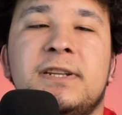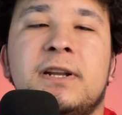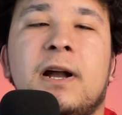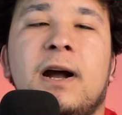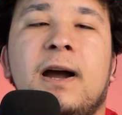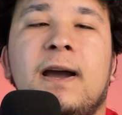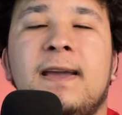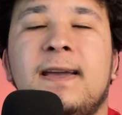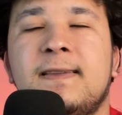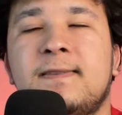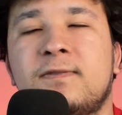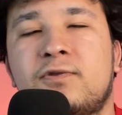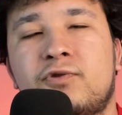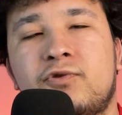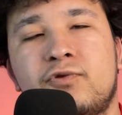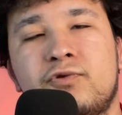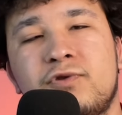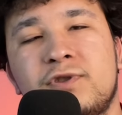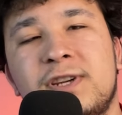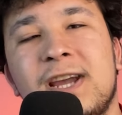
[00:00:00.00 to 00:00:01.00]
gayet
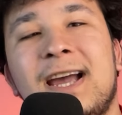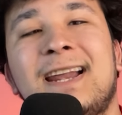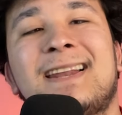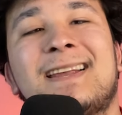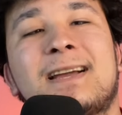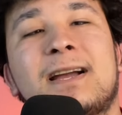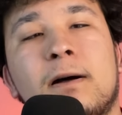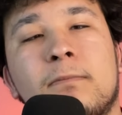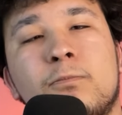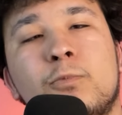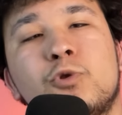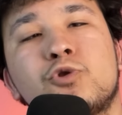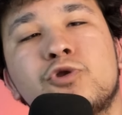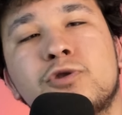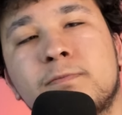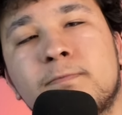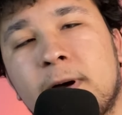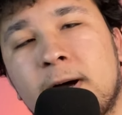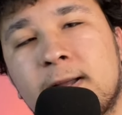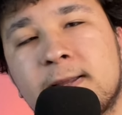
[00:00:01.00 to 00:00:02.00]
güncel
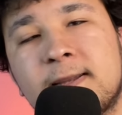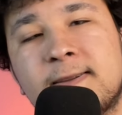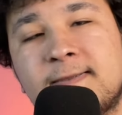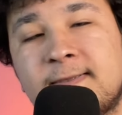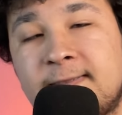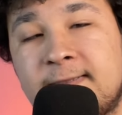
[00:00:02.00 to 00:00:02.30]
kablosuz bağlantı